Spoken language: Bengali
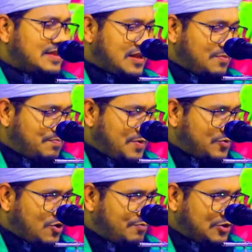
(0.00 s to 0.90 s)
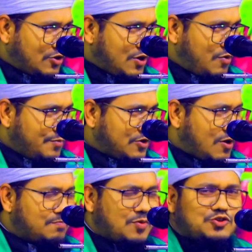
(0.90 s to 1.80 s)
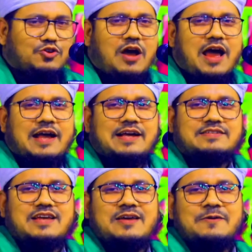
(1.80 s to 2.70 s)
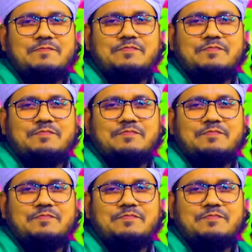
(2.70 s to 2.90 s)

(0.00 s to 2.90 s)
সাদ্দাদের ভিতরে ভূমিকম্প শুরু হয়ে গেছে